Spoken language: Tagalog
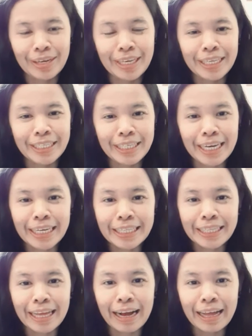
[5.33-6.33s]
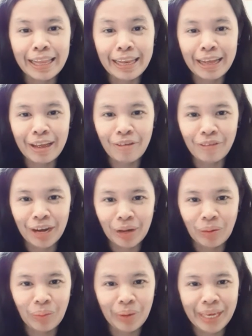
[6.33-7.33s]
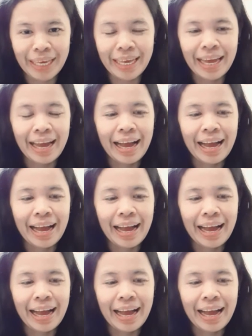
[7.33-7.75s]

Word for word: Isang taal evacui